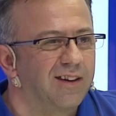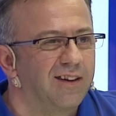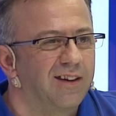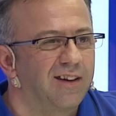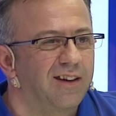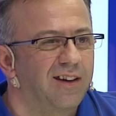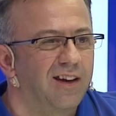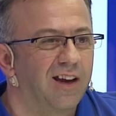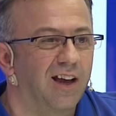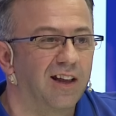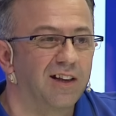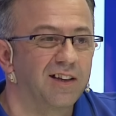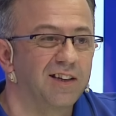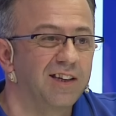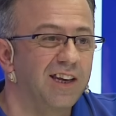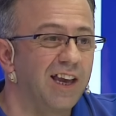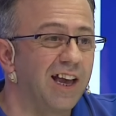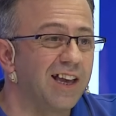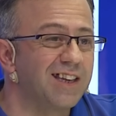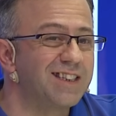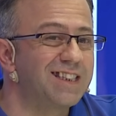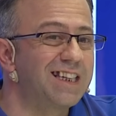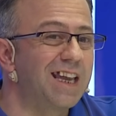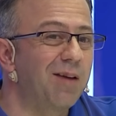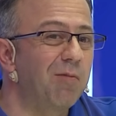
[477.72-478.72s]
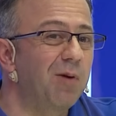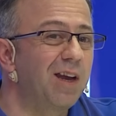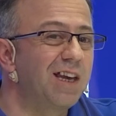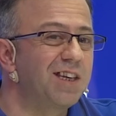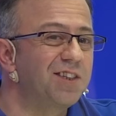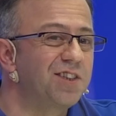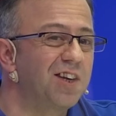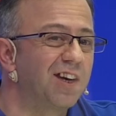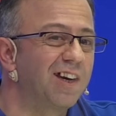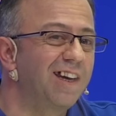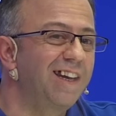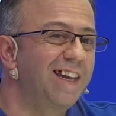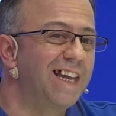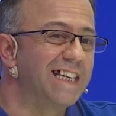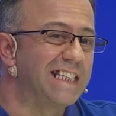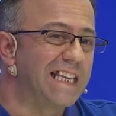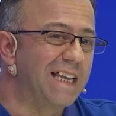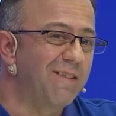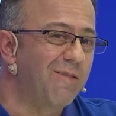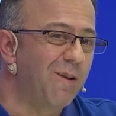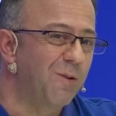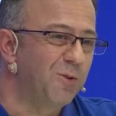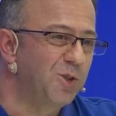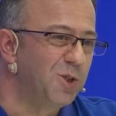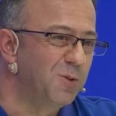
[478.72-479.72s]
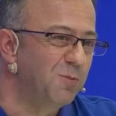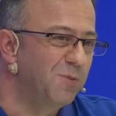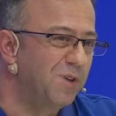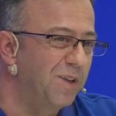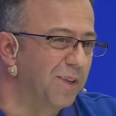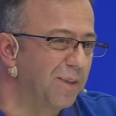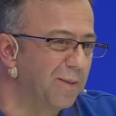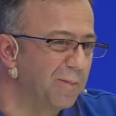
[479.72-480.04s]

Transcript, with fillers: bir adamdı. Ya Çok yaz demeyin, sakın bir yazamam şimdi.